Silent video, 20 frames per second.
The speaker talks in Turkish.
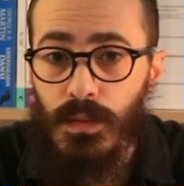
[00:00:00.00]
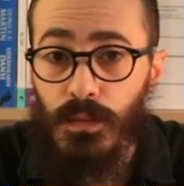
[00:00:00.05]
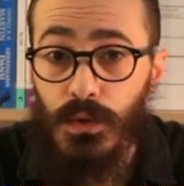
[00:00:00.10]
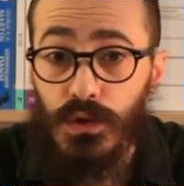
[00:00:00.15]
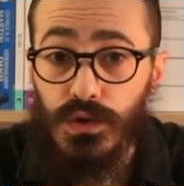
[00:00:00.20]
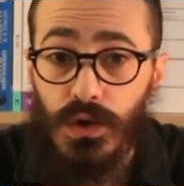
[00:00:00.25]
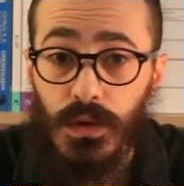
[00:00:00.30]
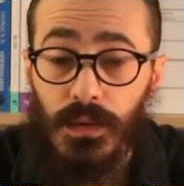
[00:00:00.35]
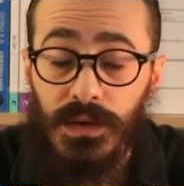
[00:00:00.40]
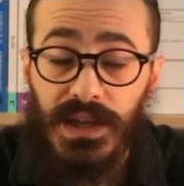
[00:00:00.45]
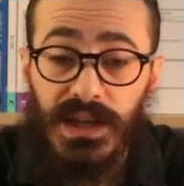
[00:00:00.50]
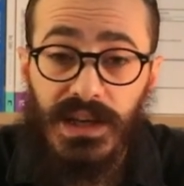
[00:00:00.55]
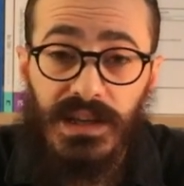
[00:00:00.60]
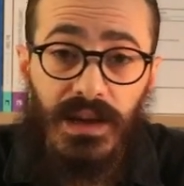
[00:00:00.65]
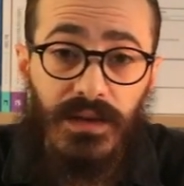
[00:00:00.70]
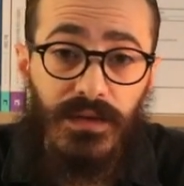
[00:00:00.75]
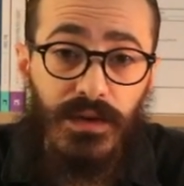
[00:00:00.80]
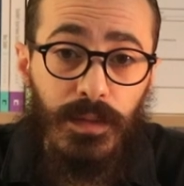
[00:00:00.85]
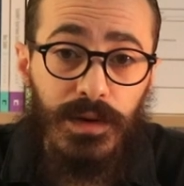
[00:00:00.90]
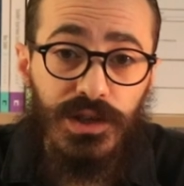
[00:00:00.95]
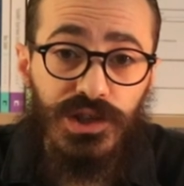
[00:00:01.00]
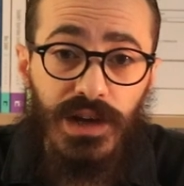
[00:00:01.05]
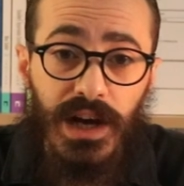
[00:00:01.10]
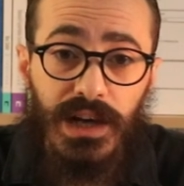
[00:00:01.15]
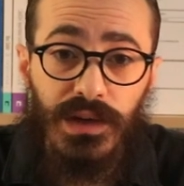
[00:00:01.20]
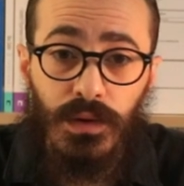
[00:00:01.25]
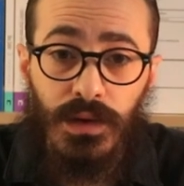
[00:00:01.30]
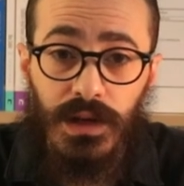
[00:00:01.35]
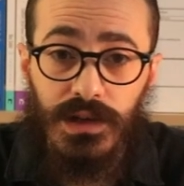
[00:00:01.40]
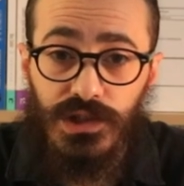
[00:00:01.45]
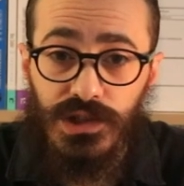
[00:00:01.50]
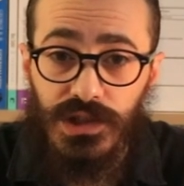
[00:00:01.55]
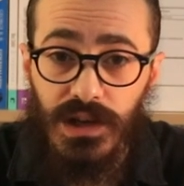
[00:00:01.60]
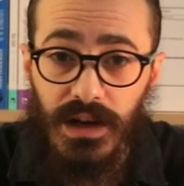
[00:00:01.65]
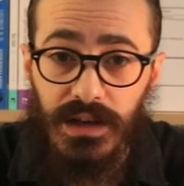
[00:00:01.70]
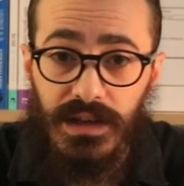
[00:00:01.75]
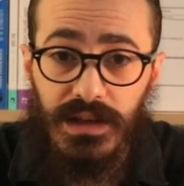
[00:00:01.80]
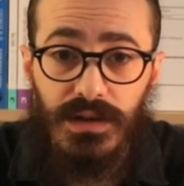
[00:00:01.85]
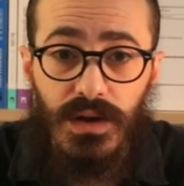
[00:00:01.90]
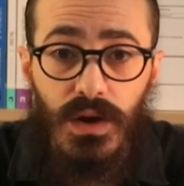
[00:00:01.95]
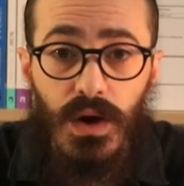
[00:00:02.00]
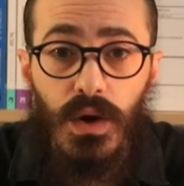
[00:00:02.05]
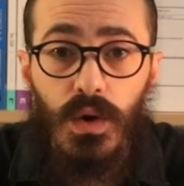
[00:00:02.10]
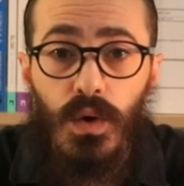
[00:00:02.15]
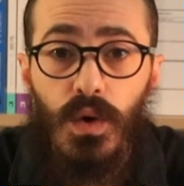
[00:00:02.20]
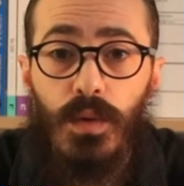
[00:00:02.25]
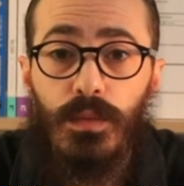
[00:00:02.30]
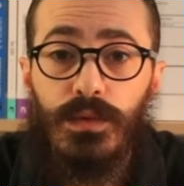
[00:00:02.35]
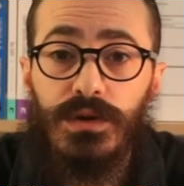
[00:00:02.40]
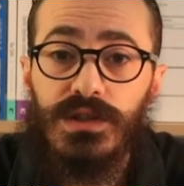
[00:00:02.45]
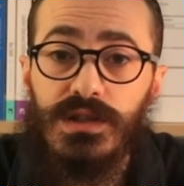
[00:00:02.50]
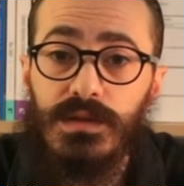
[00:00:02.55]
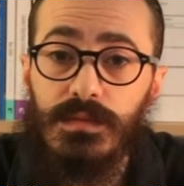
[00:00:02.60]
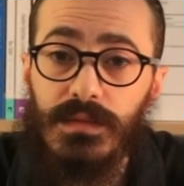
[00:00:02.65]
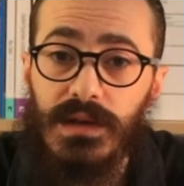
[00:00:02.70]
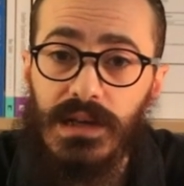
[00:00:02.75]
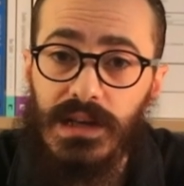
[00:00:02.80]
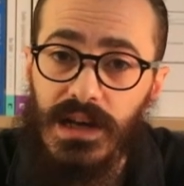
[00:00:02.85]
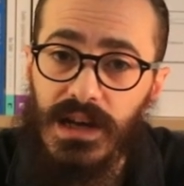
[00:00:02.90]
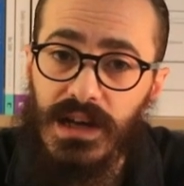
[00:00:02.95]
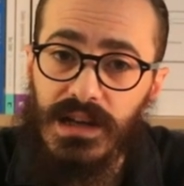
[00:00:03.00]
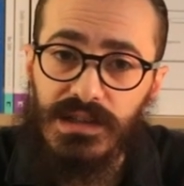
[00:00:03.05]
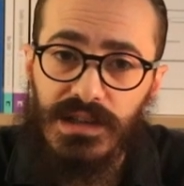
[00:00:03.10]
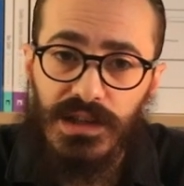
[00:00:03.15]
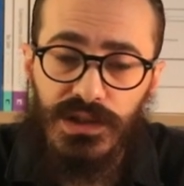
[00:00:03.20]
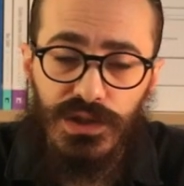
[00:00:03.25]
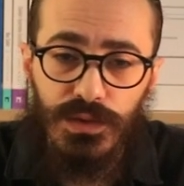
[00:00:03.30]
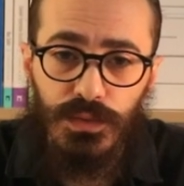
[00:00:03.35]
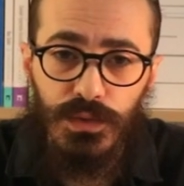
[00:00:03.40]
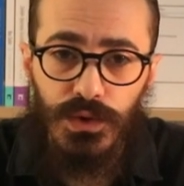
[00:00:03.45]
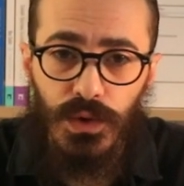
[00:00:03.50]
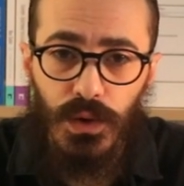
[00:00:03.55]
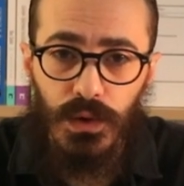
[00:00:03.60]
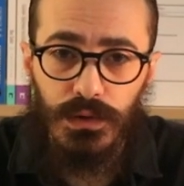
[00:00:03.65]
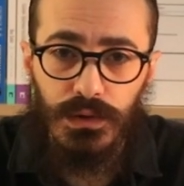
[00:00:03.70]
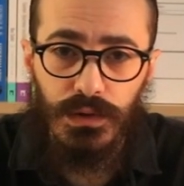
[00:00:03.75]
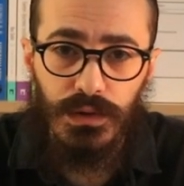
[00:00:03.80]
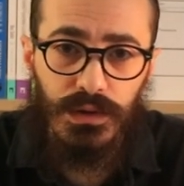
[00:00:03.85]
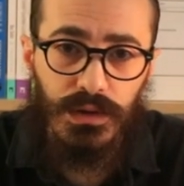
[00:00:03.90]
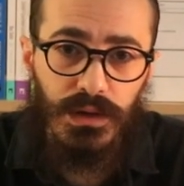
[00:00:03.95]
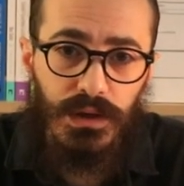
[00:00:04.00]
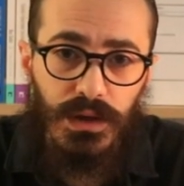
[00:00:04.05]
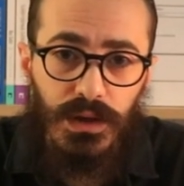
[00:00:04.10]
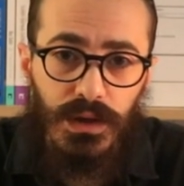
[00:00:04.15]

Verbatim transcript: Moskova'daki devrime şahit olan şair komünizm ile tanışmış oldu.